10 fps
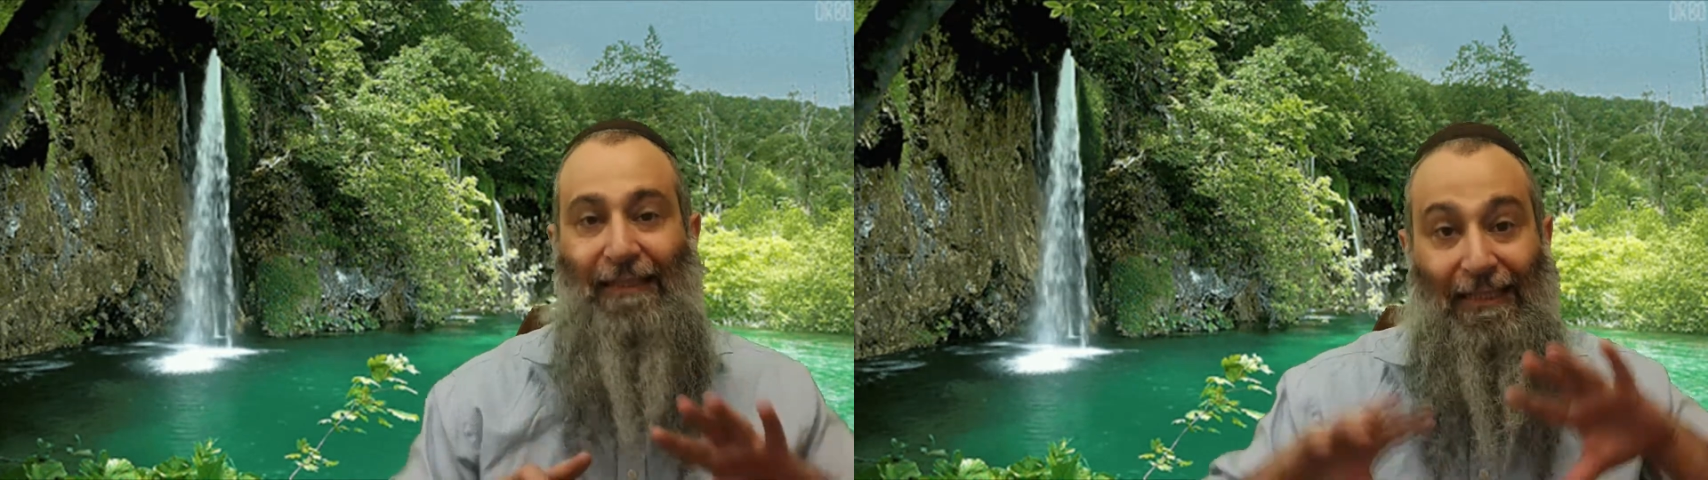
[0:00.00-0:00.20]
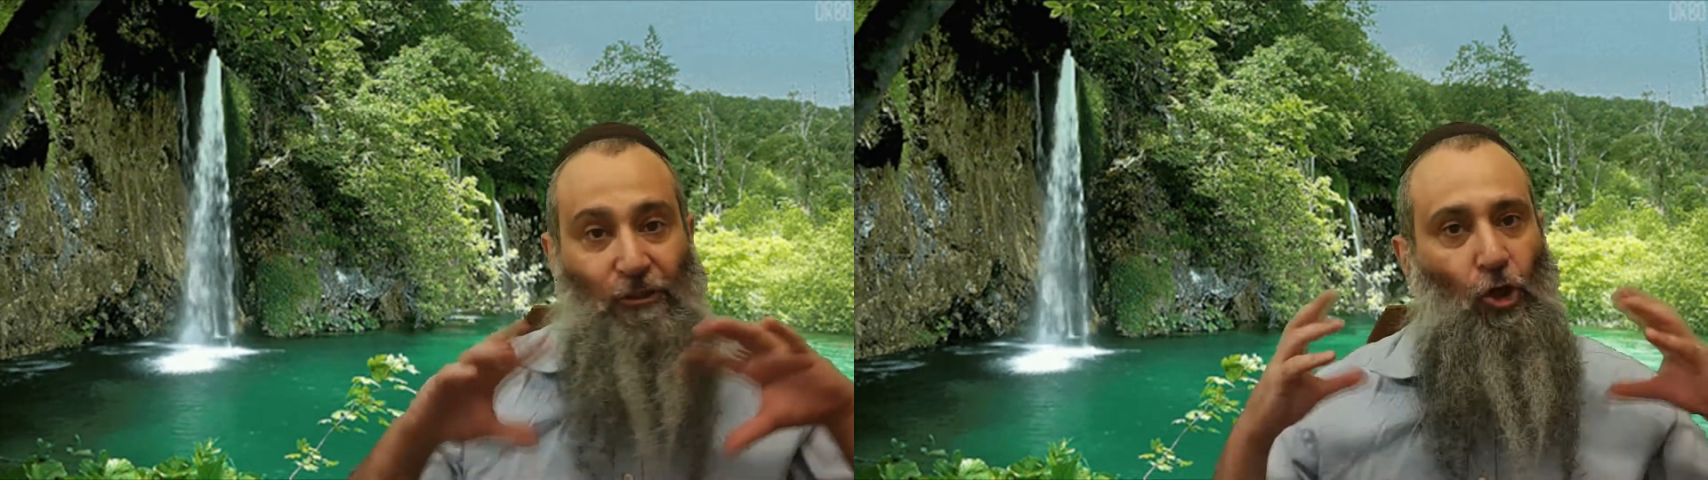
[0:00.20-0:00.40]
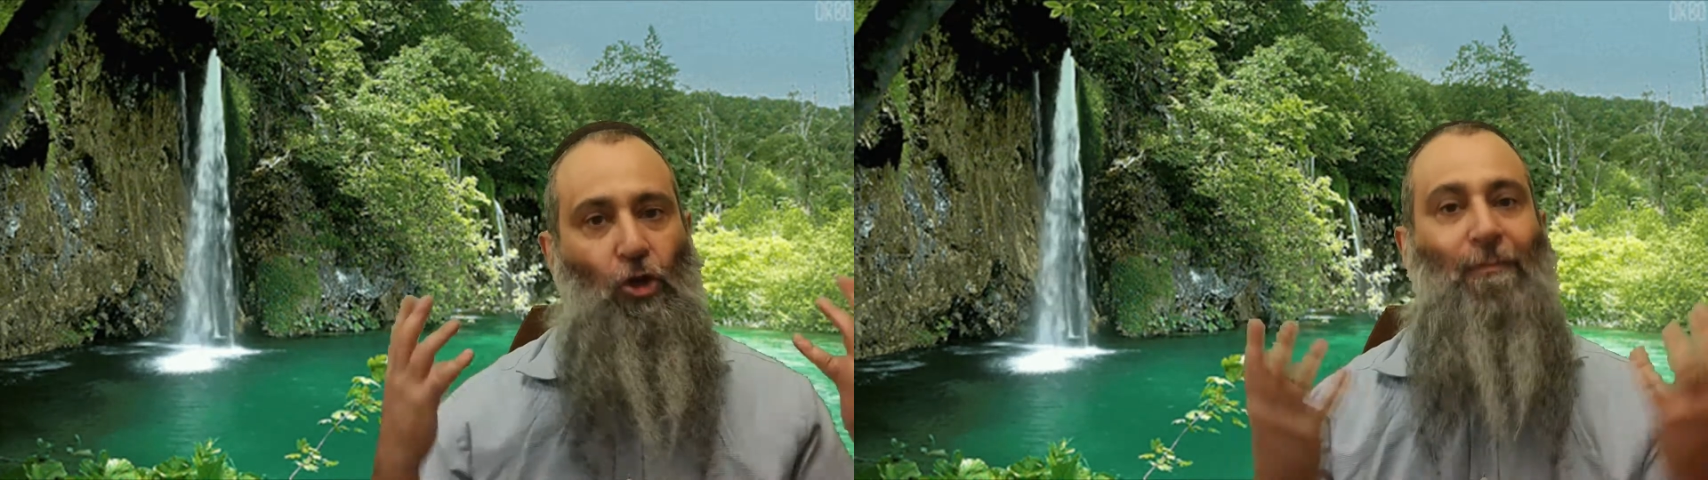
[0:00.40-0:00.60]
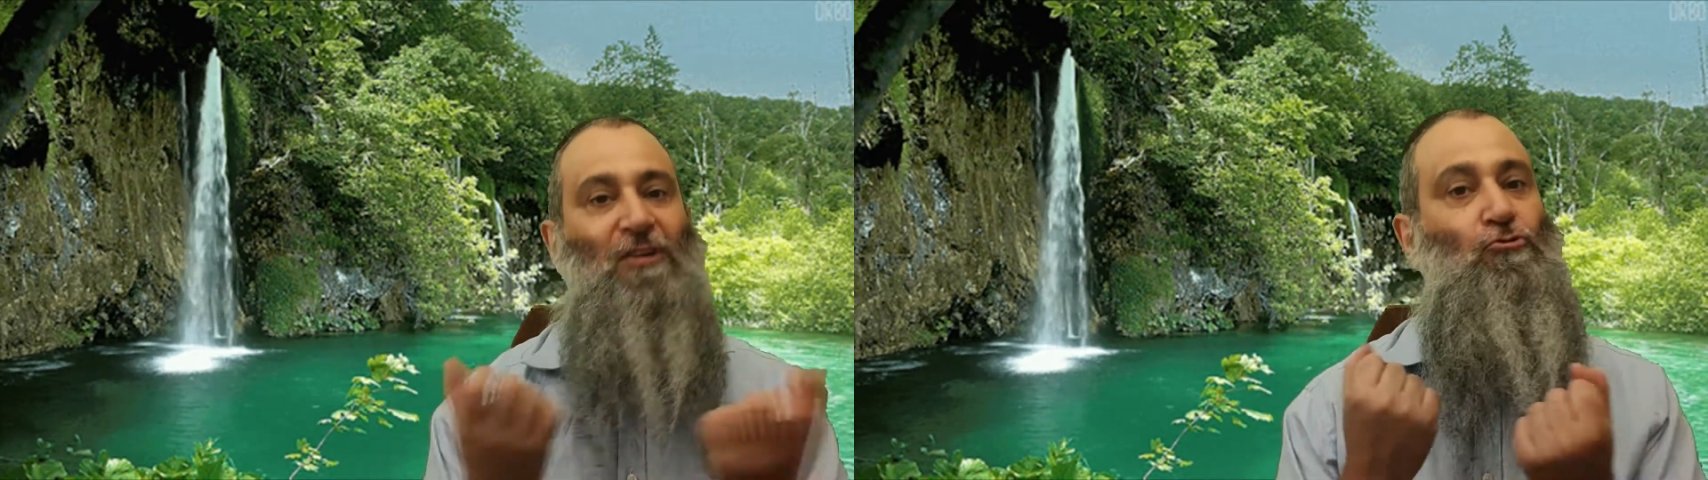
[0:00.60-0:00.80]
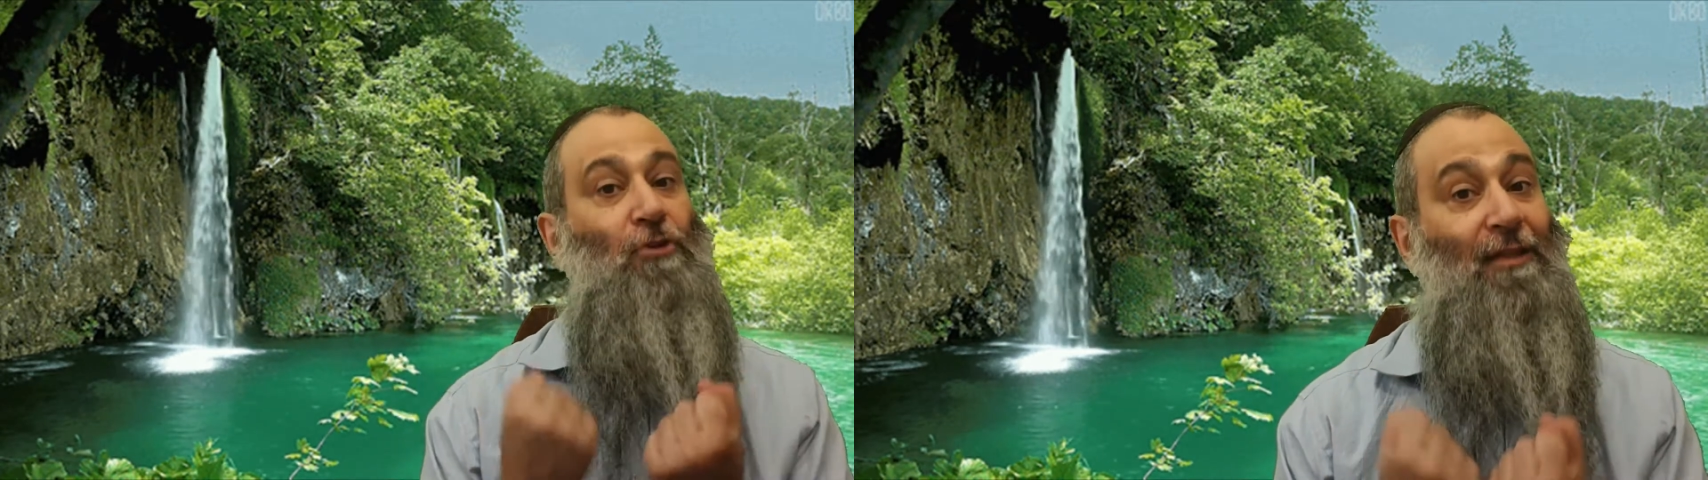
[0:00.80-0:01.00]
todos me
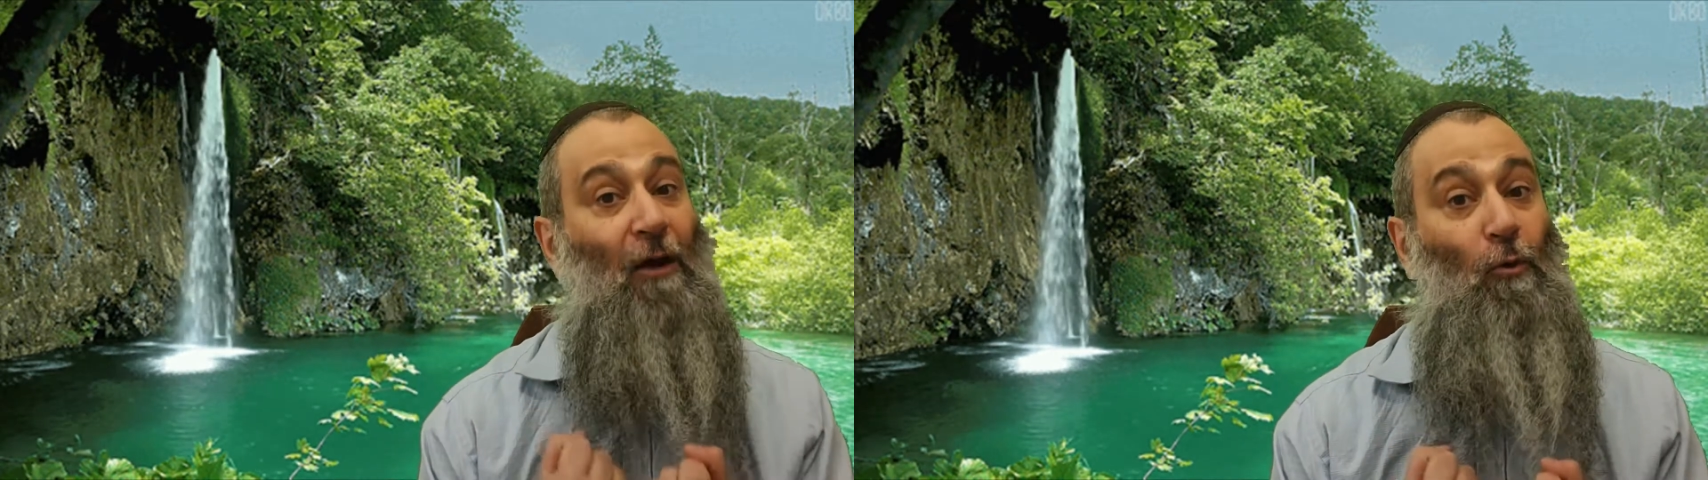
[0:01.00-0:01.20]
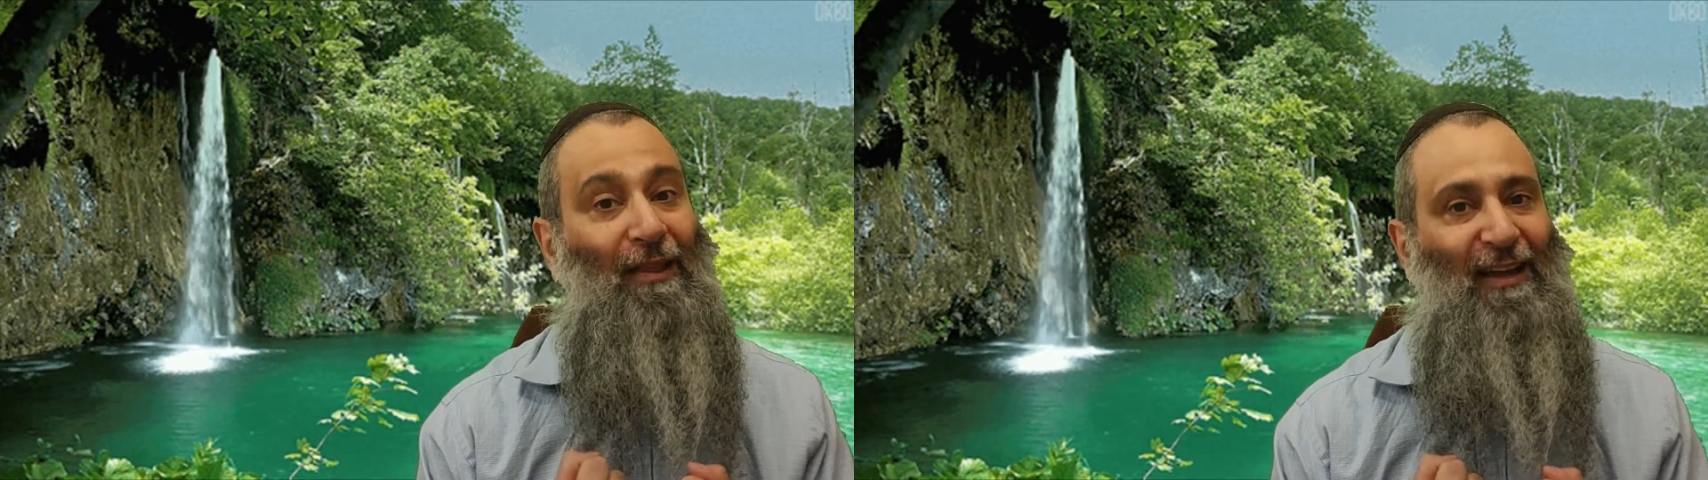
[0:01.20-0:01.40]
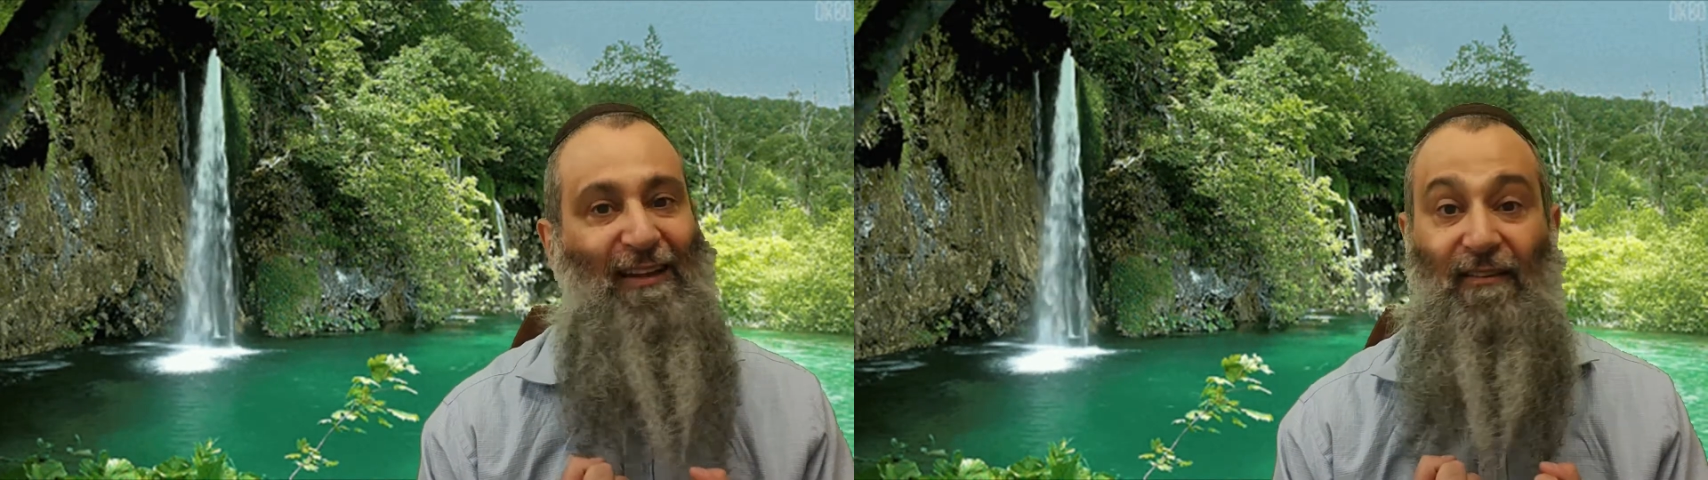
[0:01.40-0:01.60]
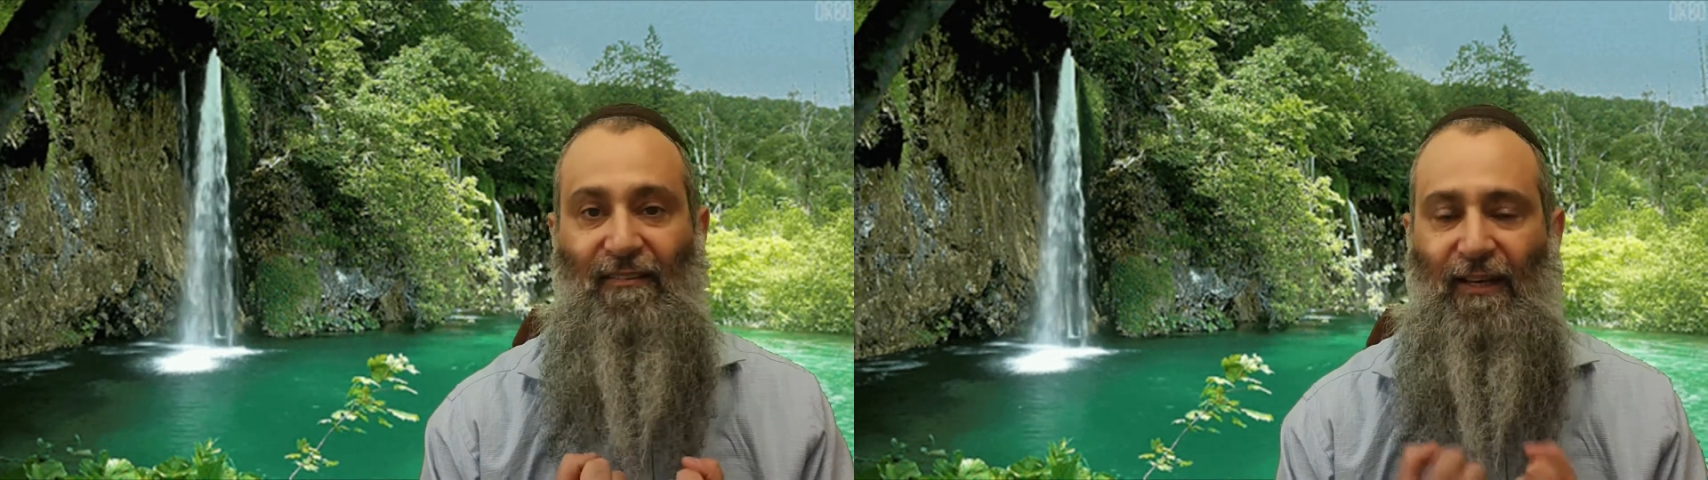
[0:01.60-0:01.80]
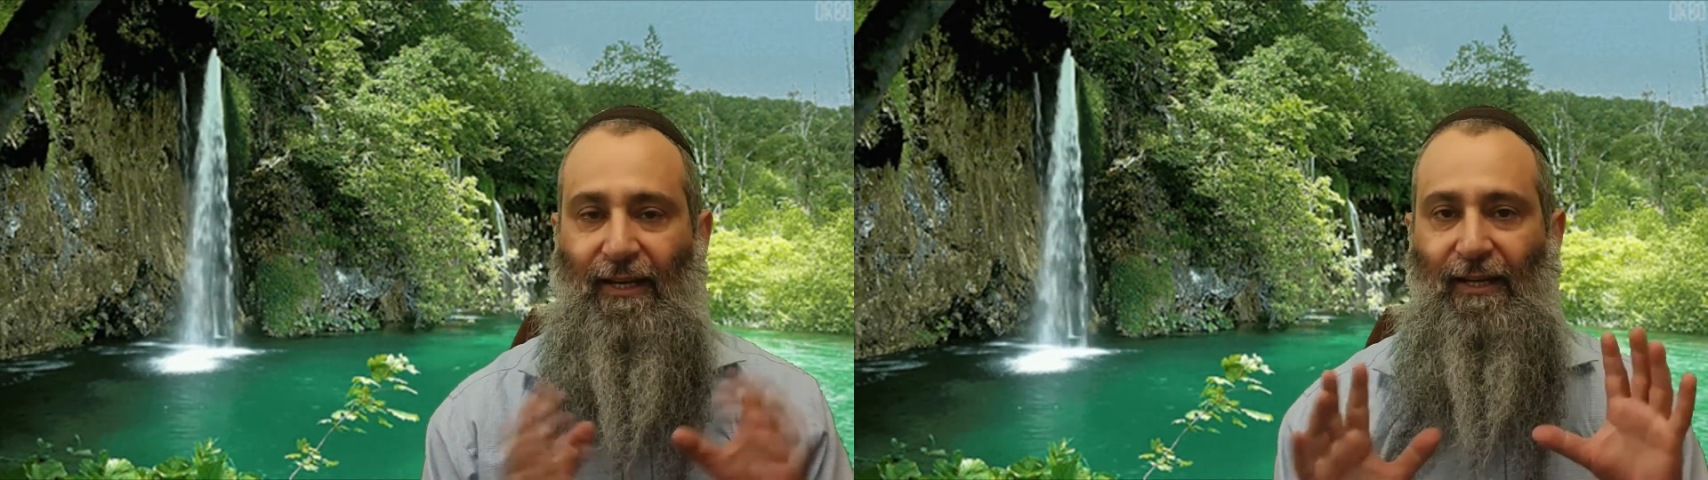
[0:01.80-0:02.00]
ayuden a guardar este
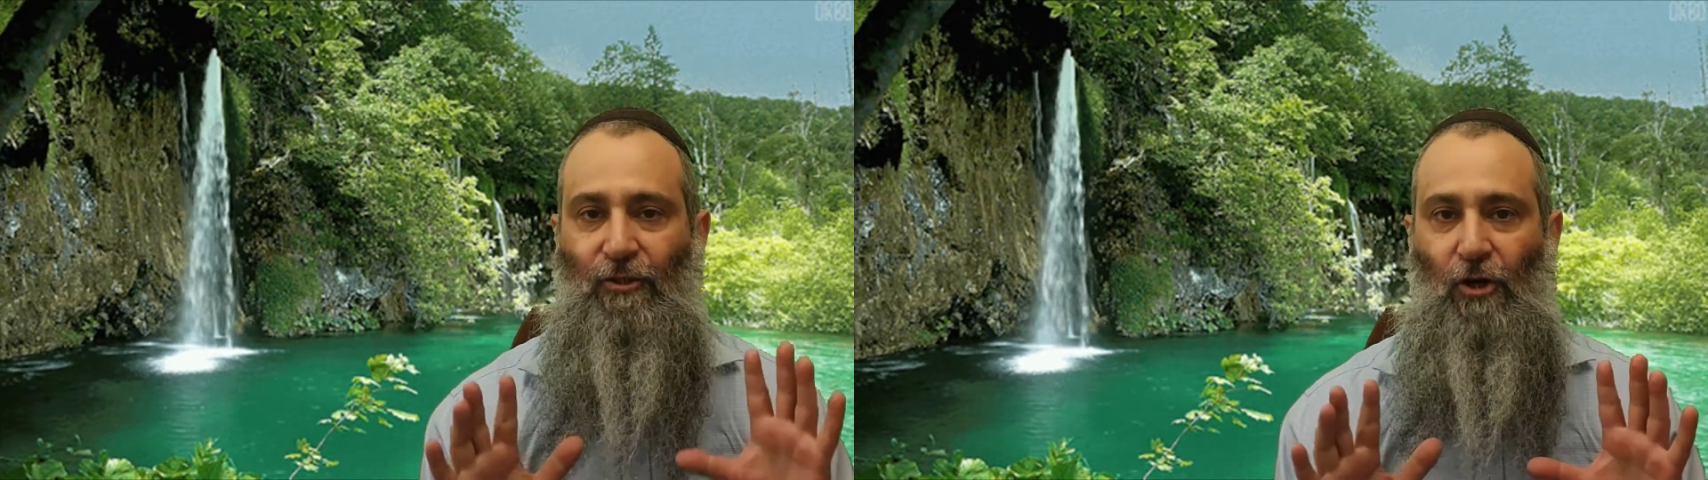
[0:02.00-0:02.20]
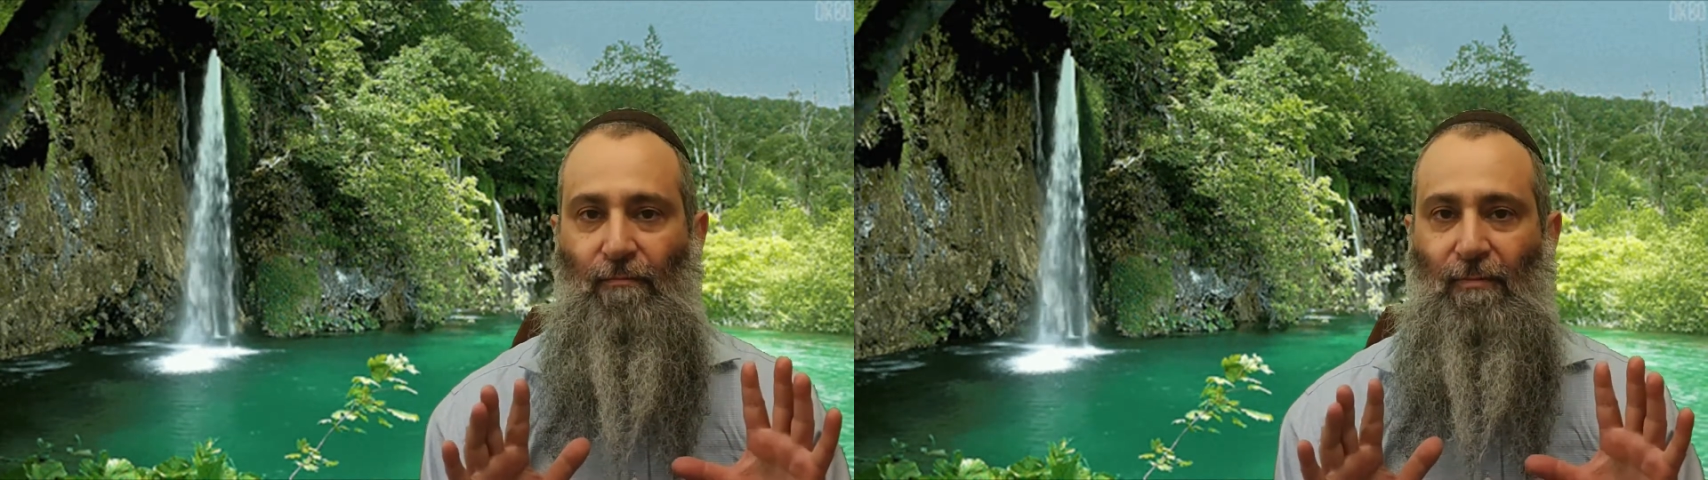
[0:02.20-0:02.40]
secreto.